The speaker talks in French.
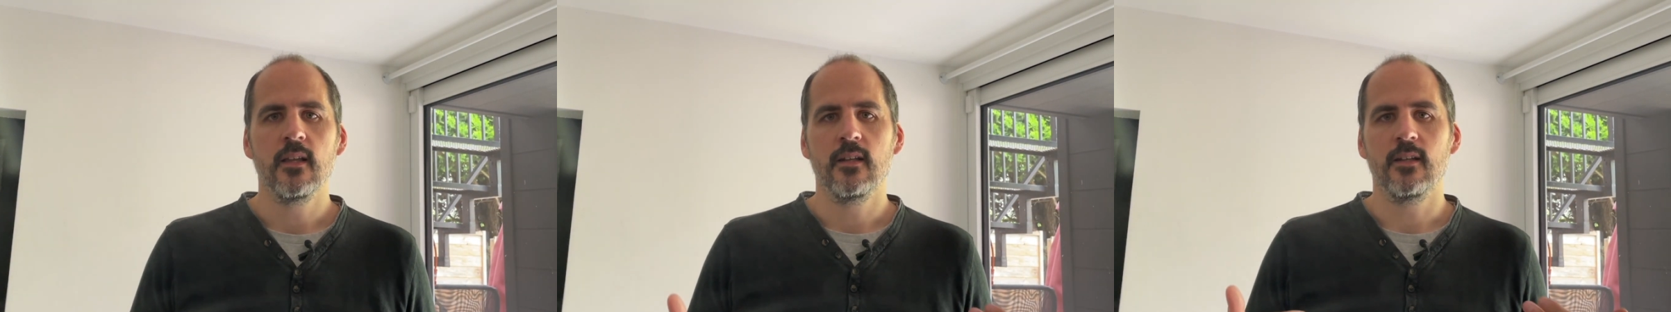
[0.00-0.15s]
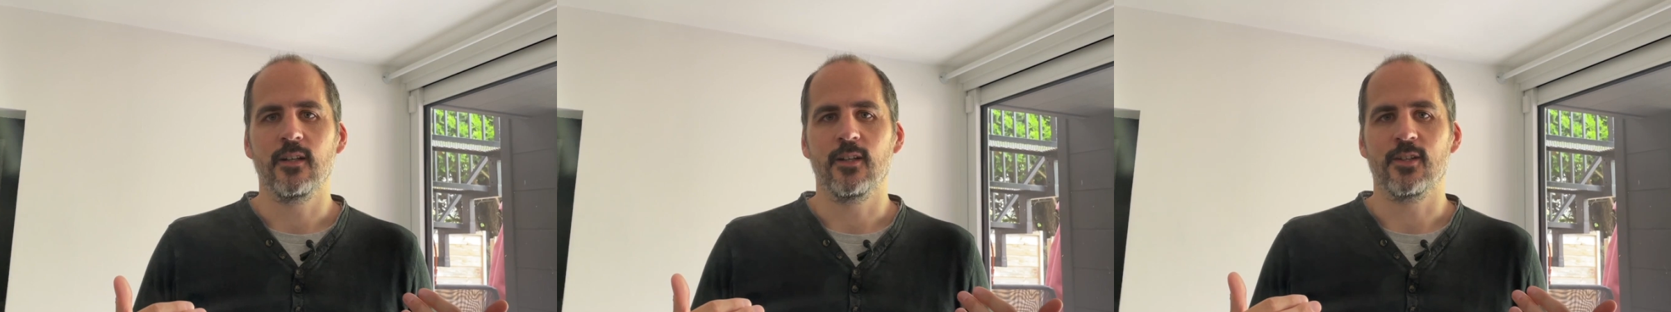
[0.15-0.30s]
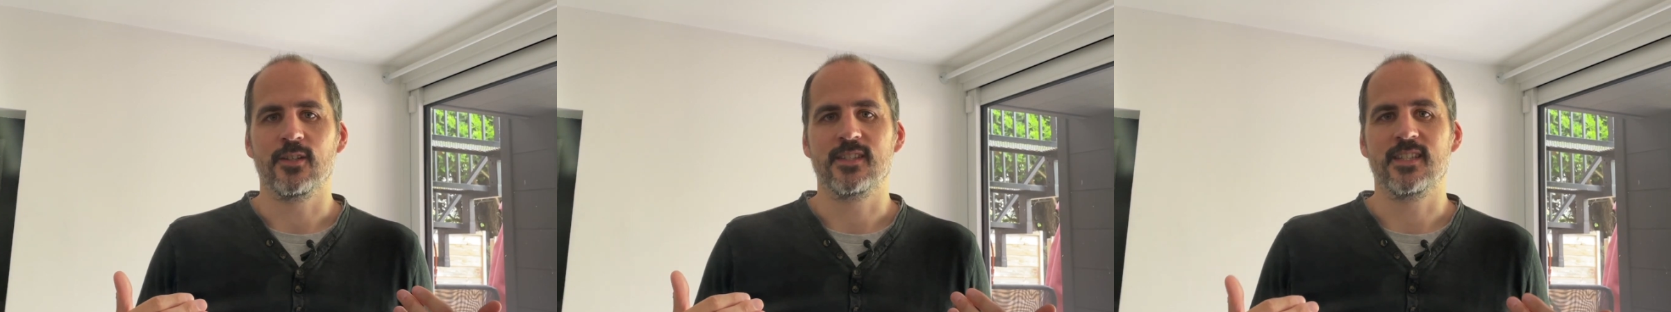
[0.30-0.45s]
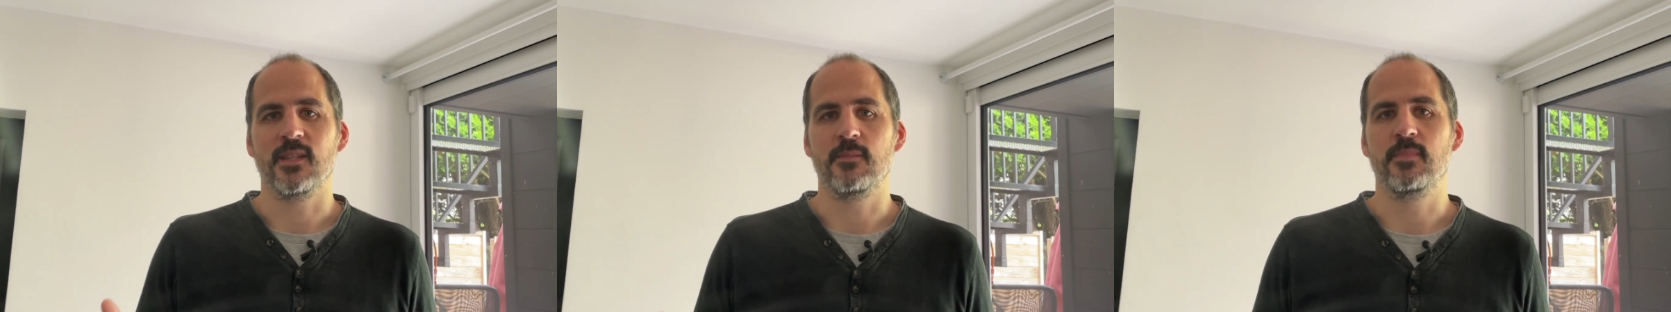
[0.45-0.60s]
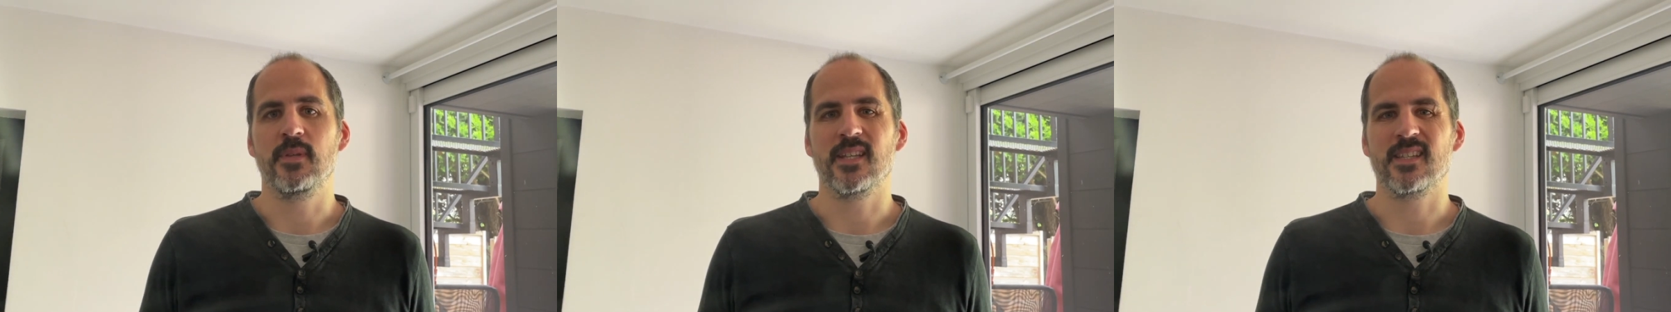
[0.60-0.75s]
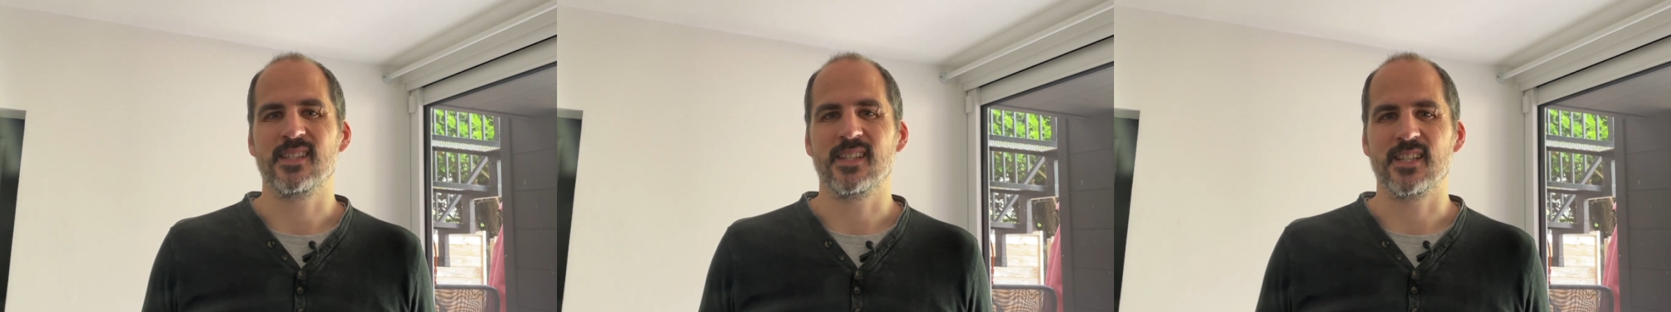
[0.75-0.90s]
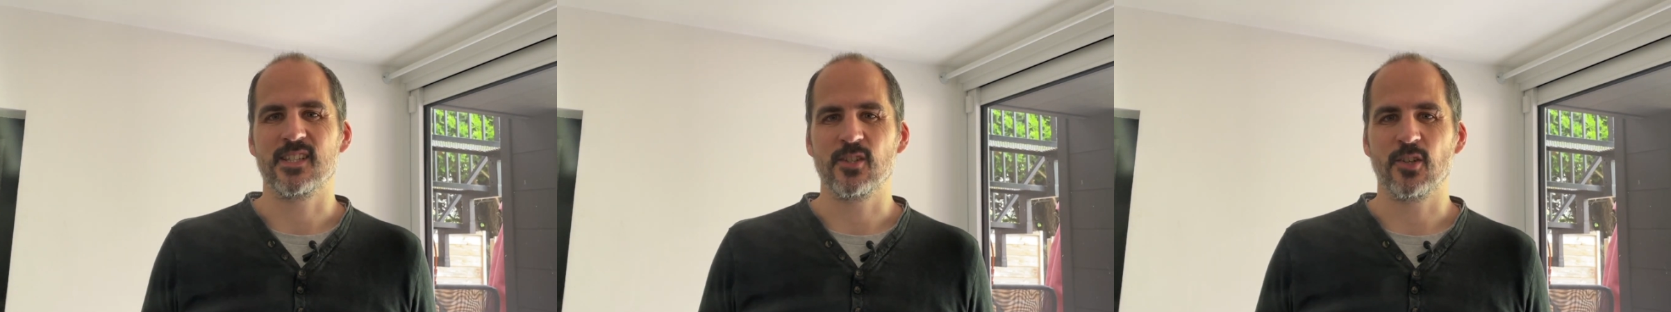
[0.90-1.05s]
Euh, cette
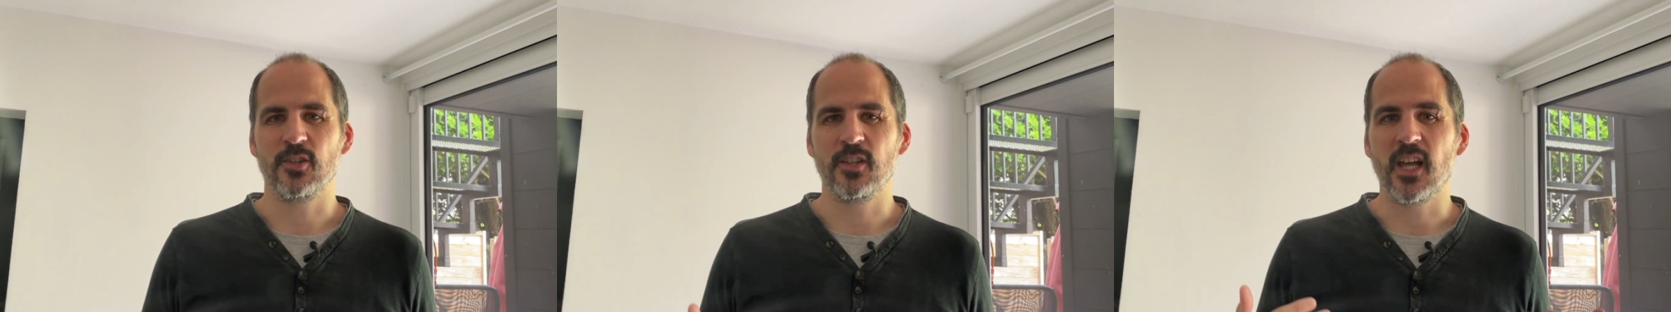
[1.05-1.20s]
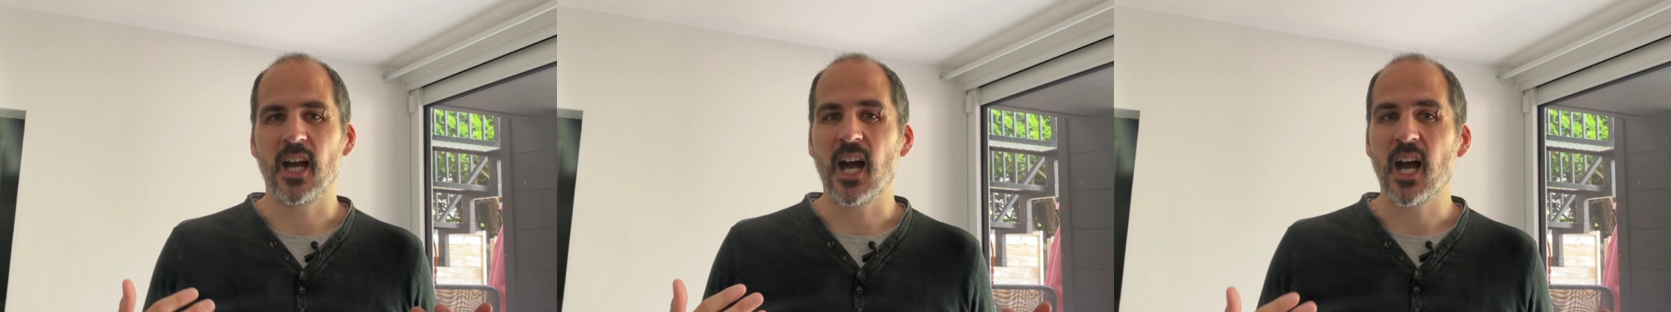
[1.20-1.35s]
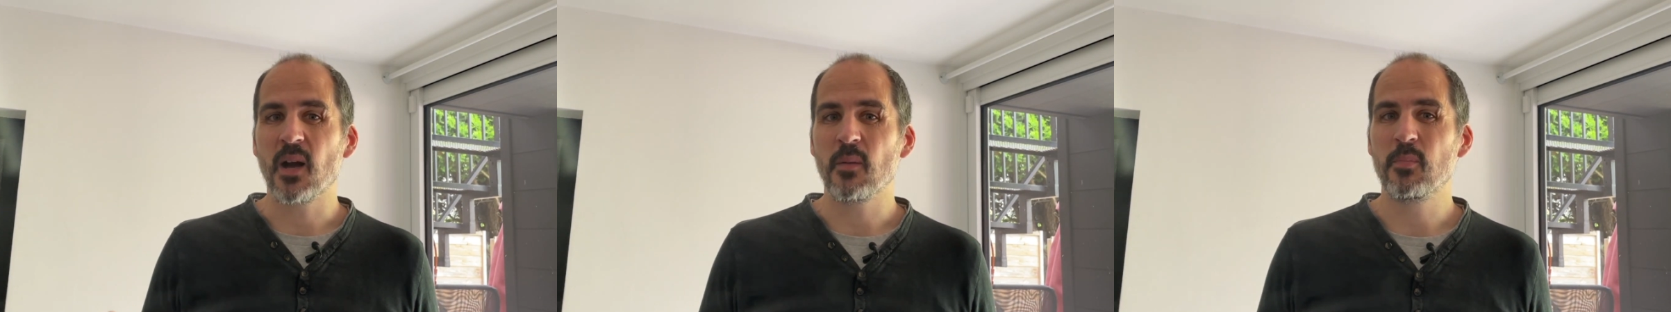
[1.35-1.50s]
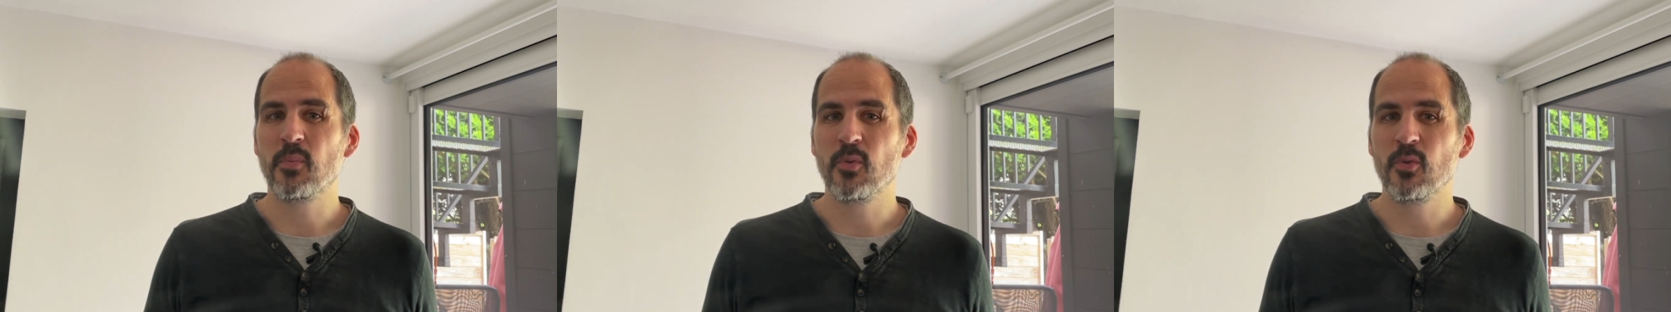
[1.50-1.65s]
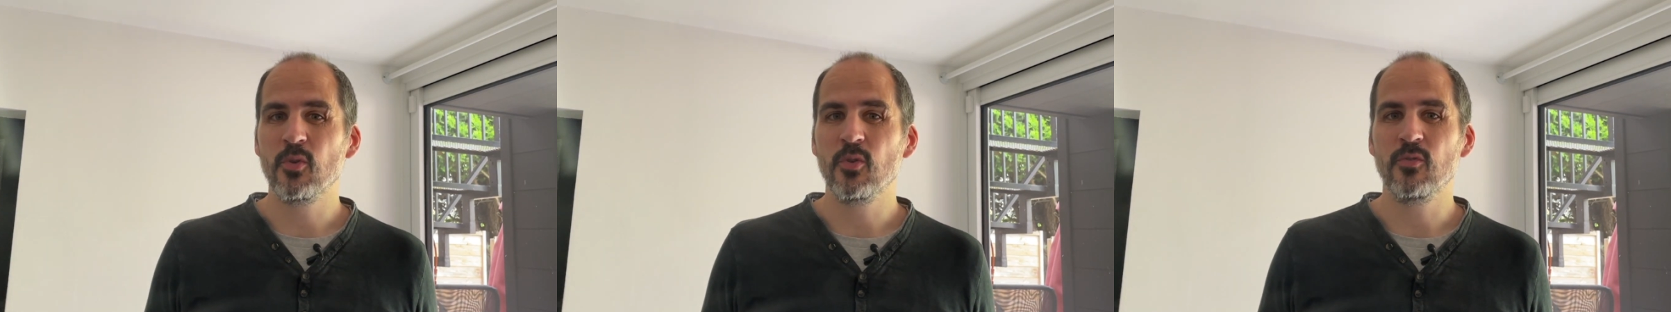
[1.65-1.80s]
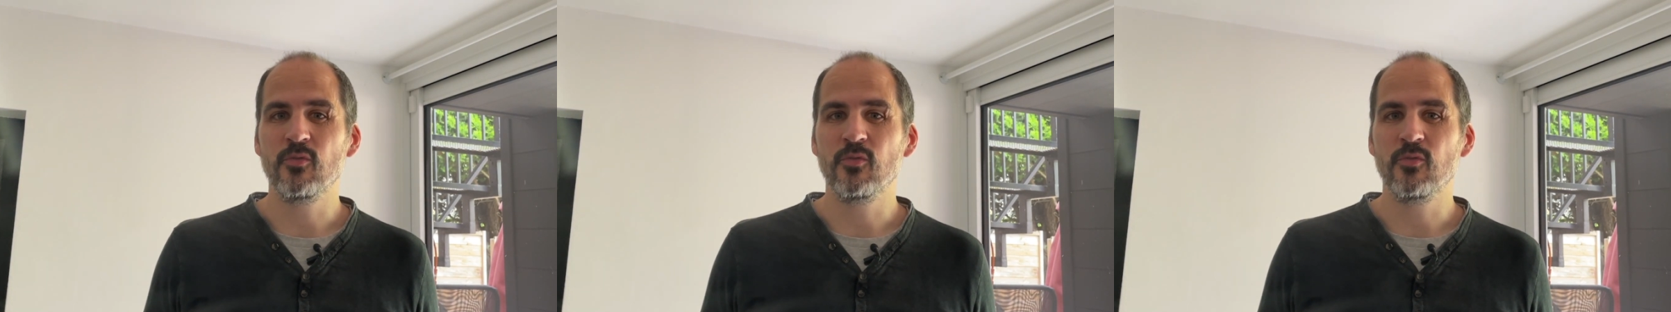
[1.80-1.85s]
pièce résonne un peu,